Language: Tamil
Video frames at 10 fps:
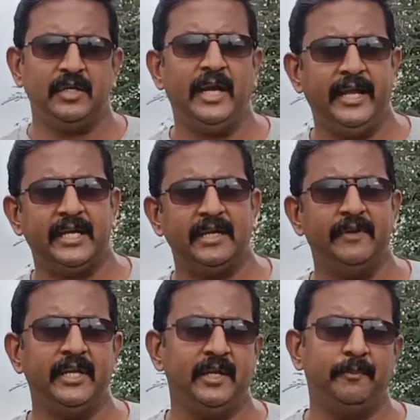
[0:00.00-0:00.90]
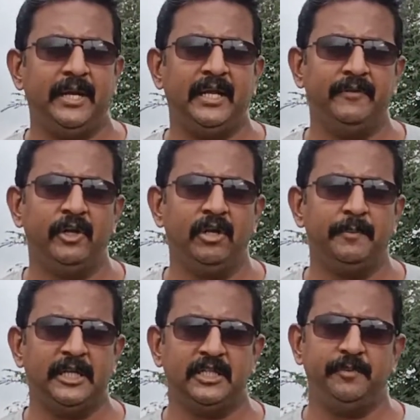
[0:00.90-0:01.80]
நான் ஏற்கனவே நீங்கள் பழைய
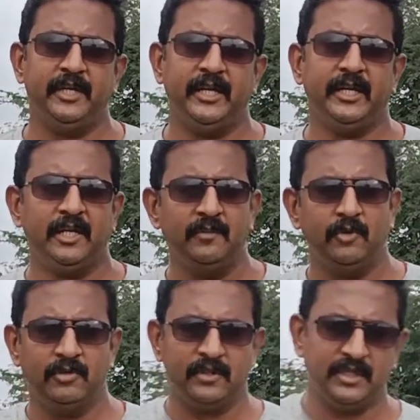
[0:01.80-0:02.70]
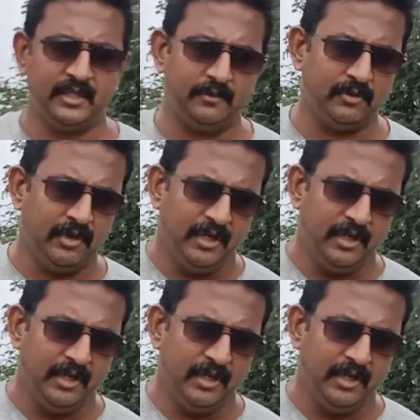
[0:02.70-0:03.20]
வீடியோவில் பார்த்துருப்பீங்க இறங்கும் போது வந்து நம்ம